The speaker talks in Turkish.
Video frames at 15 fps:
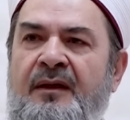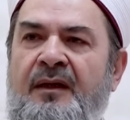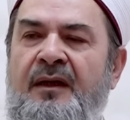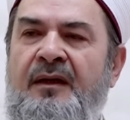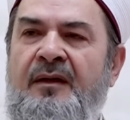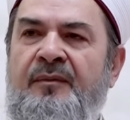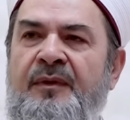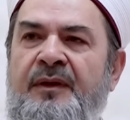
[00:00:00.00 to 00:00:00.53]

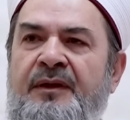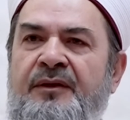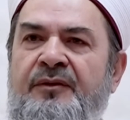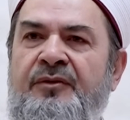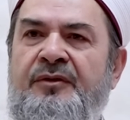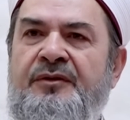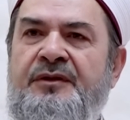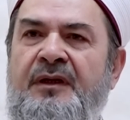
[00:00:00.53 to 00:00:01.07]
Alemlerin
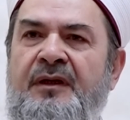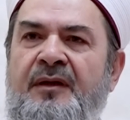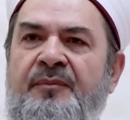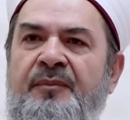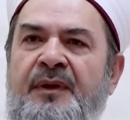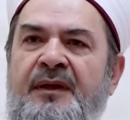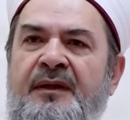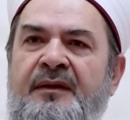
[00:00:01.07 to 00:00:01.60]
Yüce
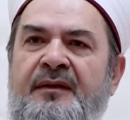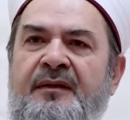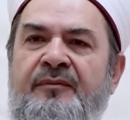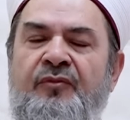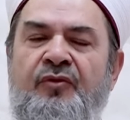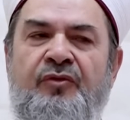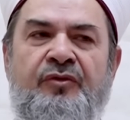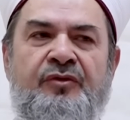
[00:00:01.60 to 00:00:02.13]
Rabbi
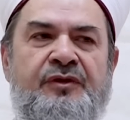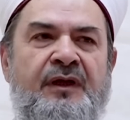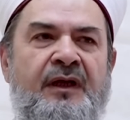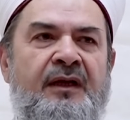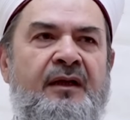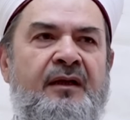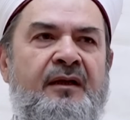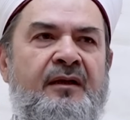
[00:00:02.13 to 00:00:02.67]
bu
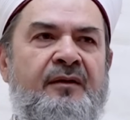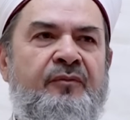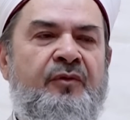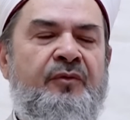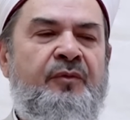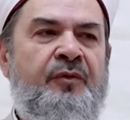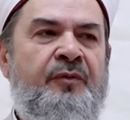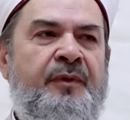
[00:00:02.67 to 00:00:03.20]
güzel,
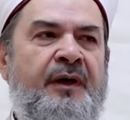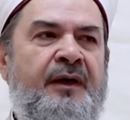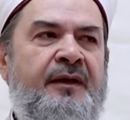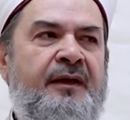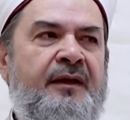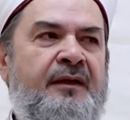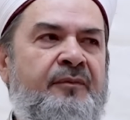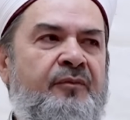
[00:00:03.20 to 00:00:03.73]
bu
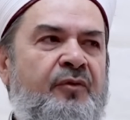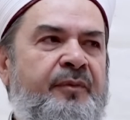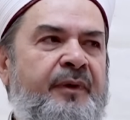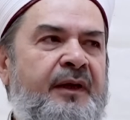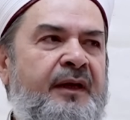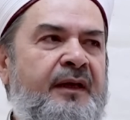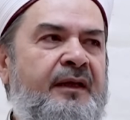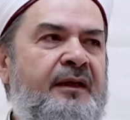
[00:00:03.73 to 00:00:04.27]
mübarek, bu
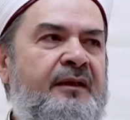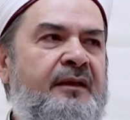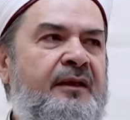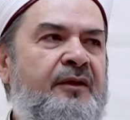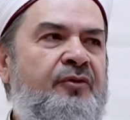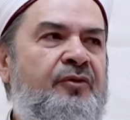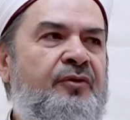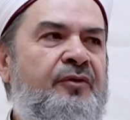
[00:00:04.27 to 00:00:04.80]

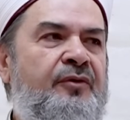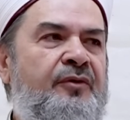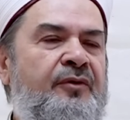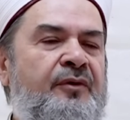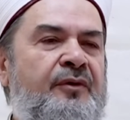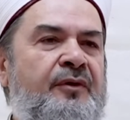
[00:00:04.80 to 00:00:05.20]
bereketli günü